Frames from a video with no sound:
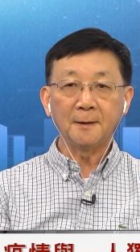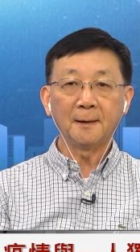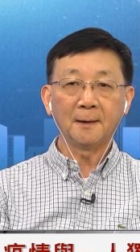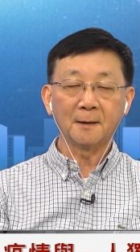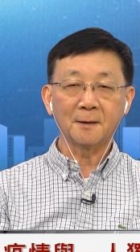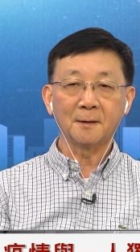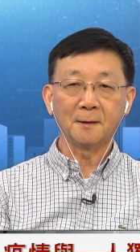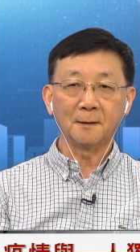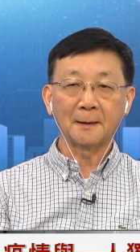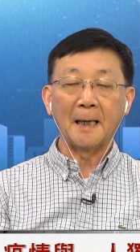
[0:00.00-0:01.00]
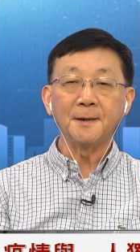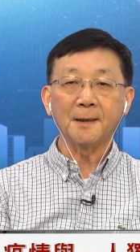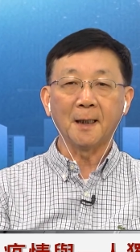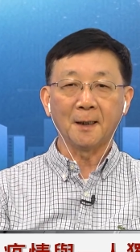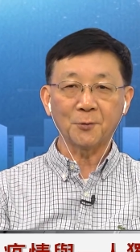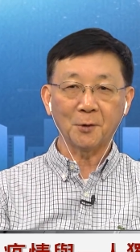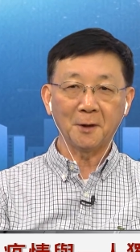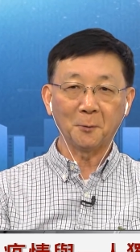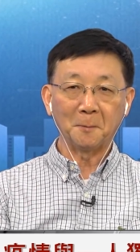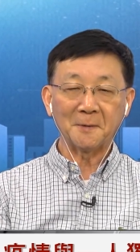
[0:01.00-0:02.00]
今天呢是感恩节好，所
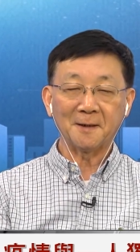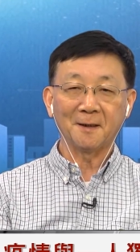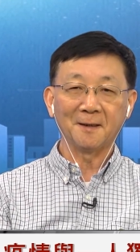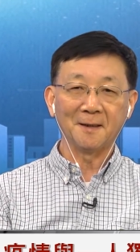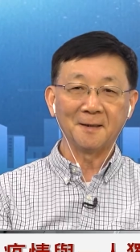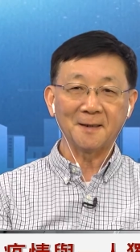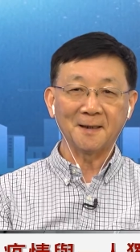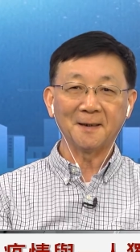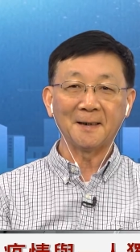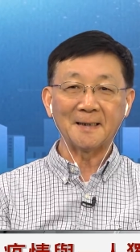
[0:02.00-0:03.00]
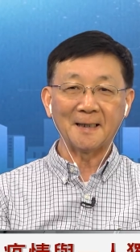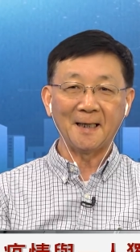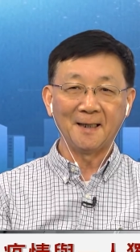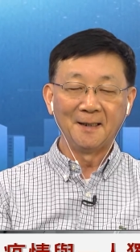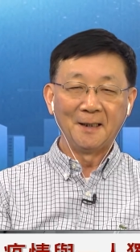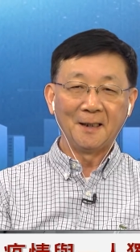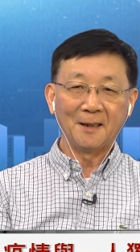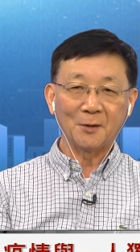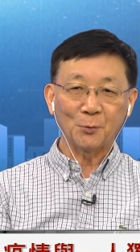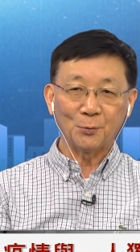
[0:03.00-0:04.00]
以我们在这儿呢先跟大家
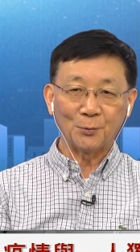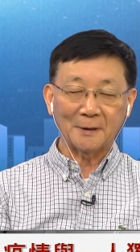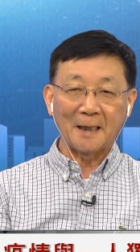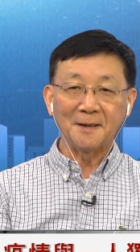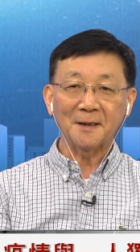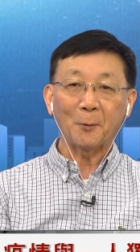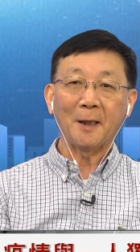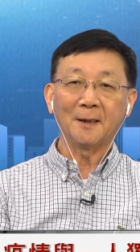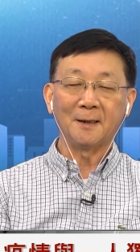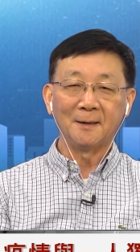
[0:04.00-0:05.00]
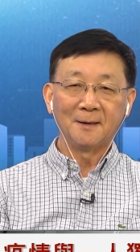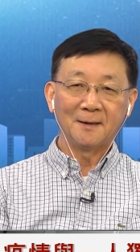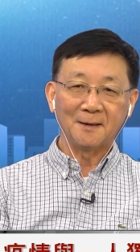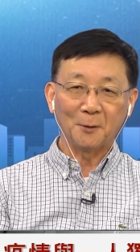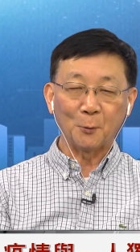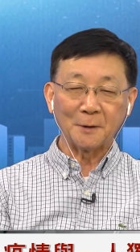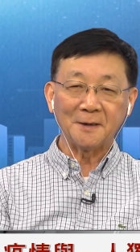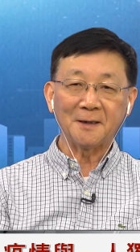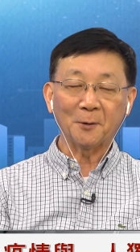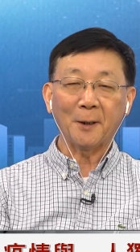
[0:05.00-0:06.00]
呃祝感恩节快乐，呃火
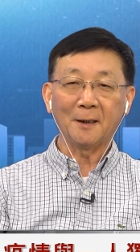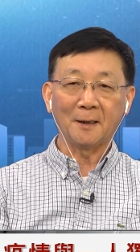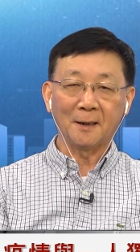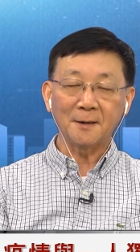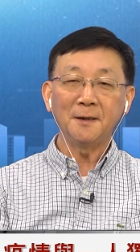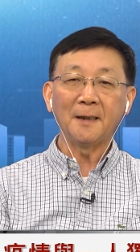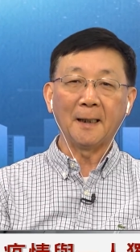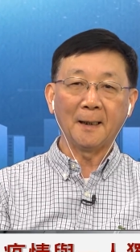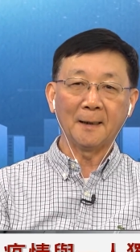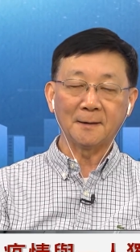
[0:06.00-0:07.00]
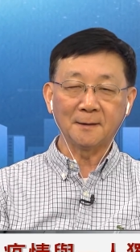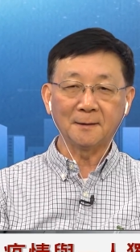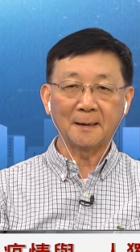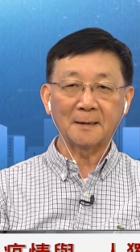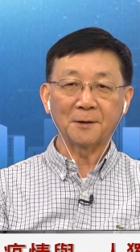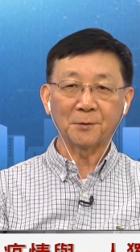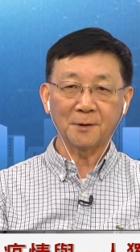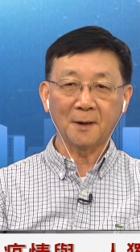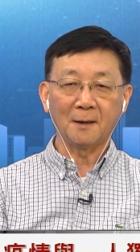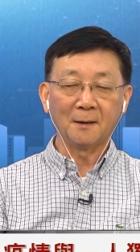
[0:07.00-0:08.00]
鸡节快乐哈。今年啊，其实大家都
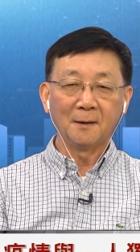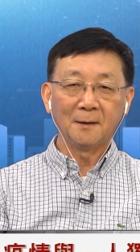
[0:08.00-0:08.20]
知道。